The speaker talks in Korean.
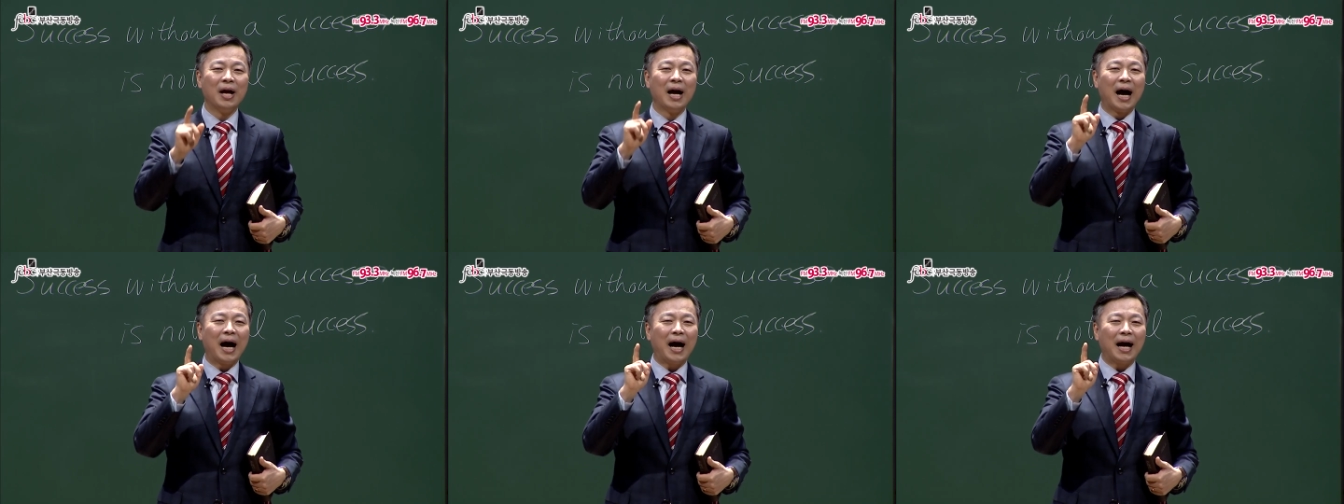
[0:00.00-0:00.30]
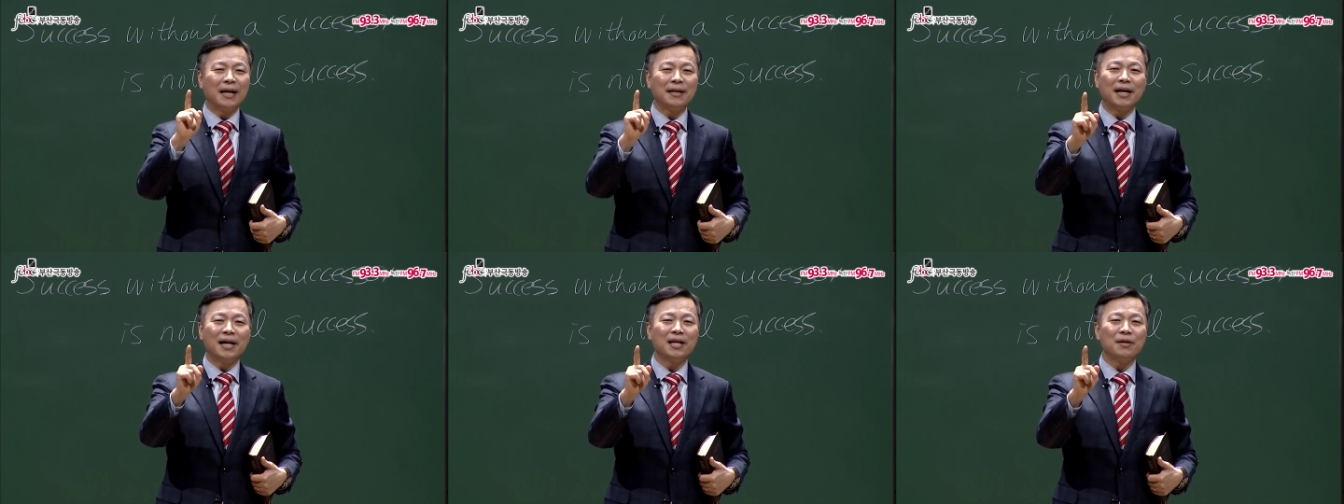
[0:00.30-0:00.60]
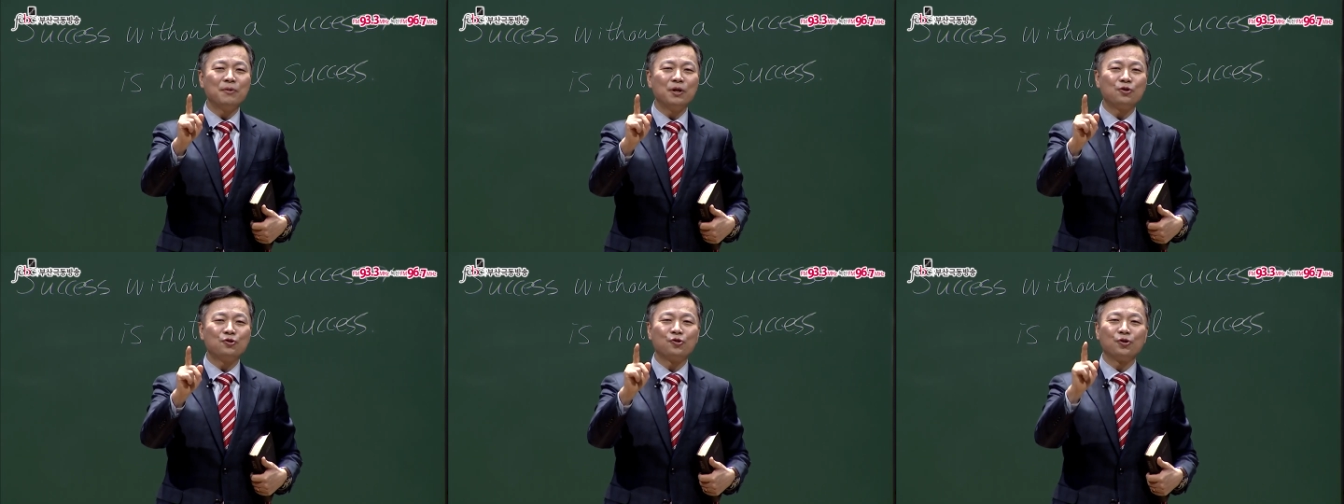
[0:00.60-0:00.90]

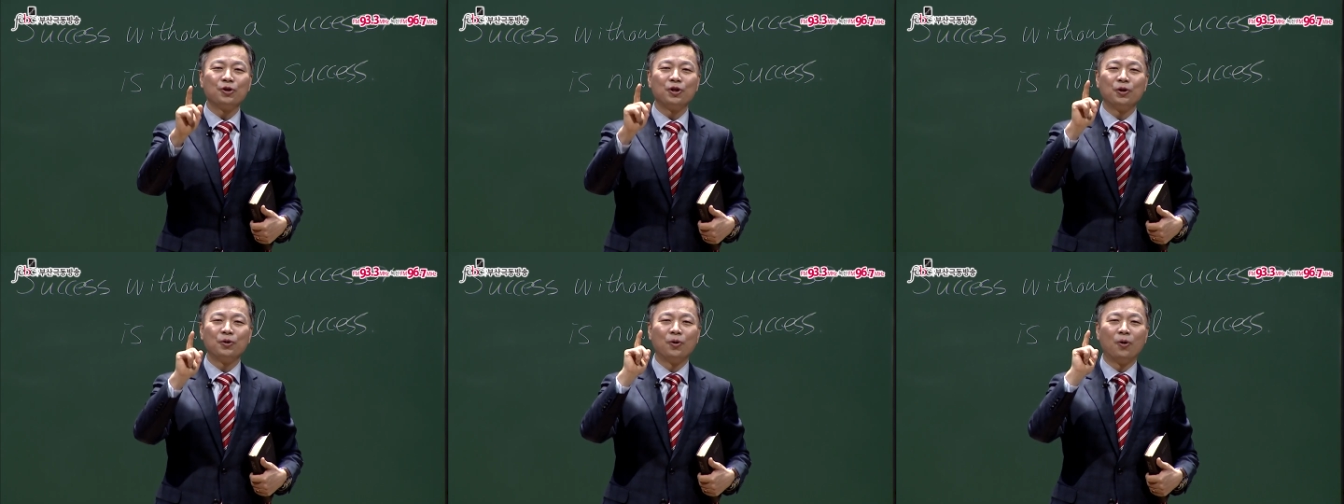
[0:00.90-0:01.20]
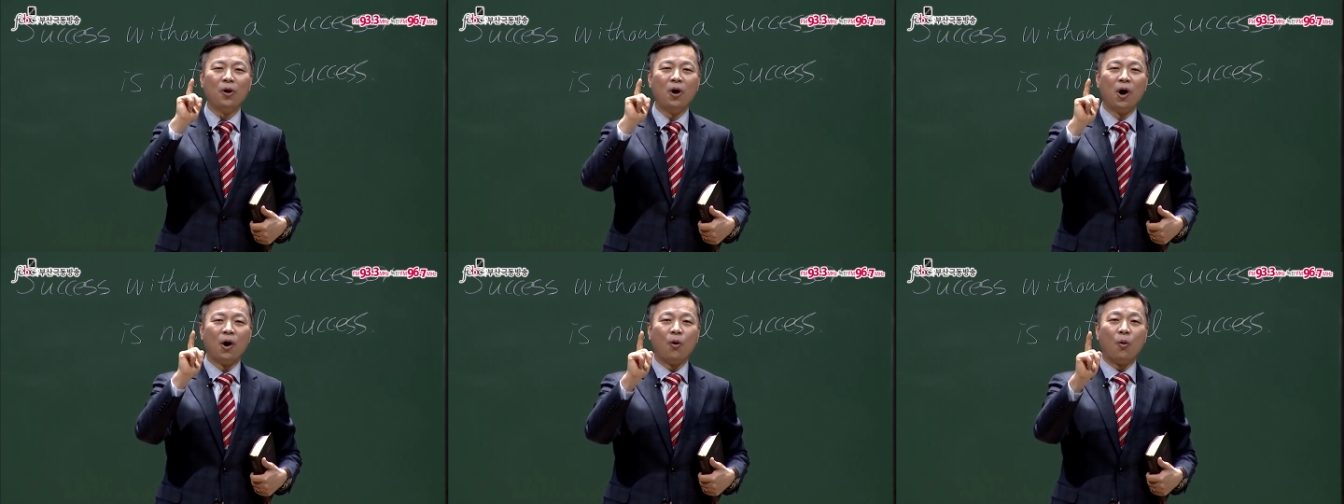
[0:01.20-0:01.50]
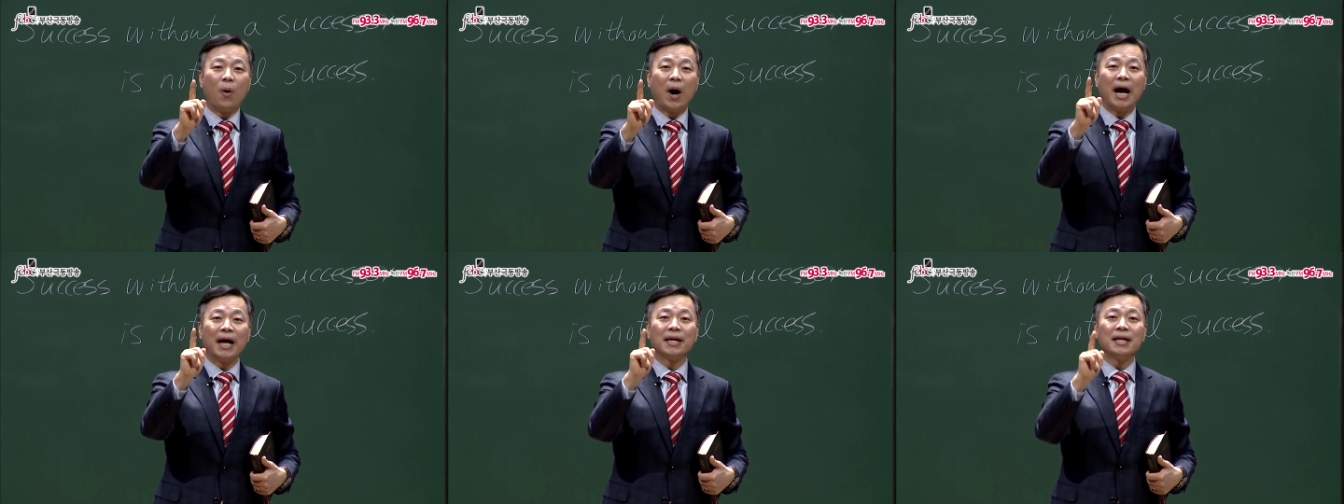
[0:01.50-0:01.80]
하나님이 주인이고
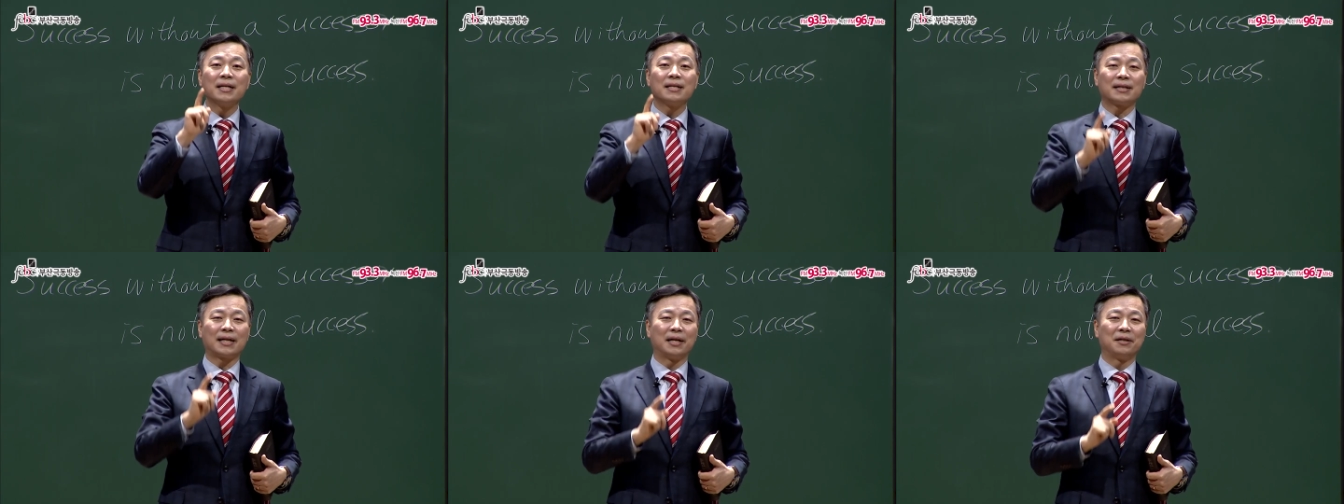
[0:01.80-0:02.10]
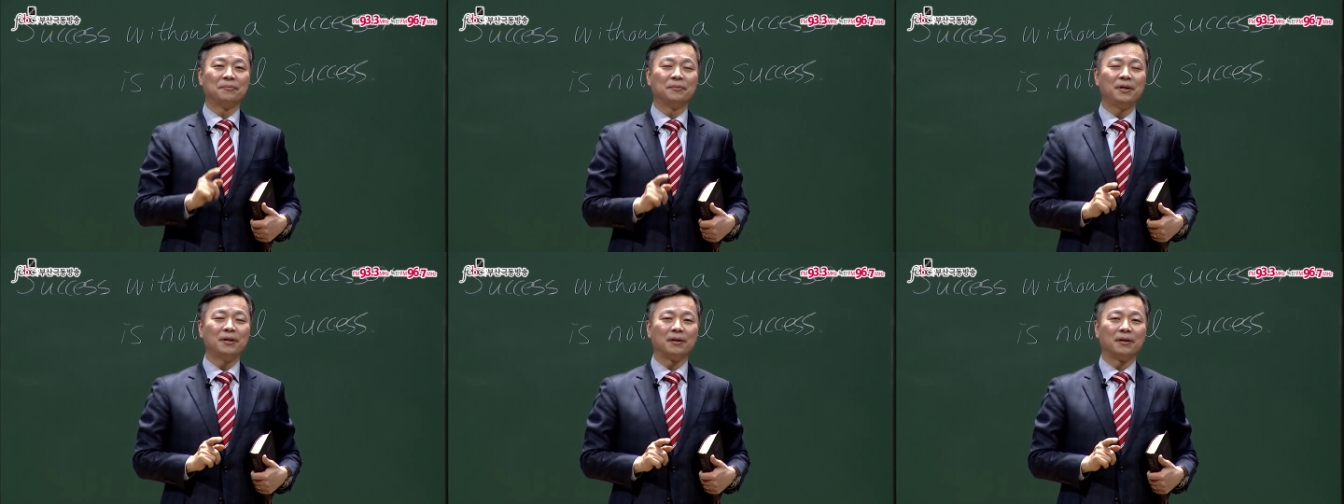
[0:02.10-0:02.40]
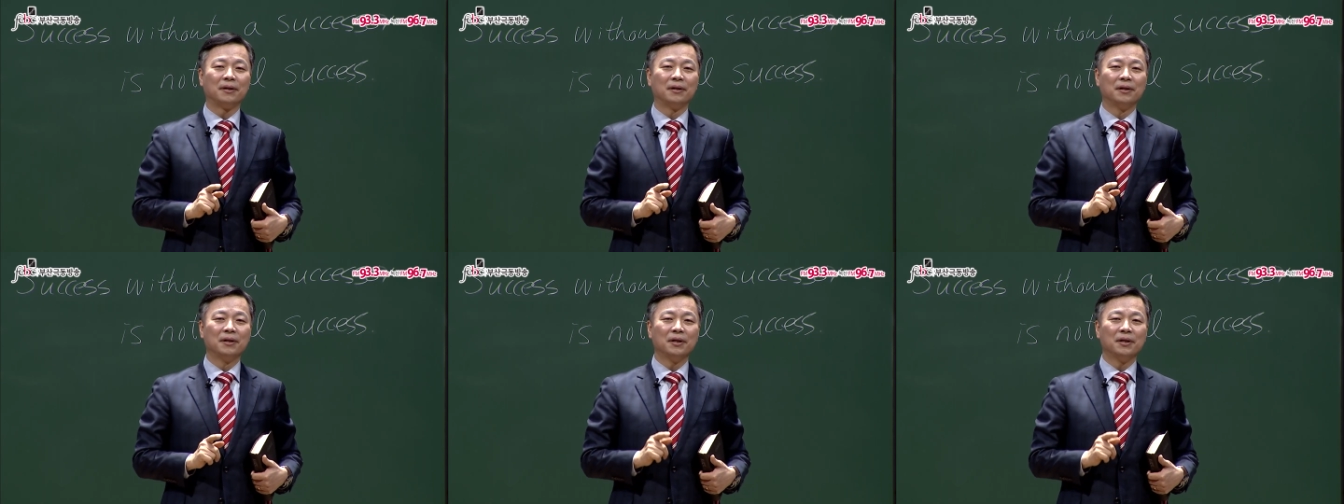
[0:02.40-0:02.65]
왕인 삶을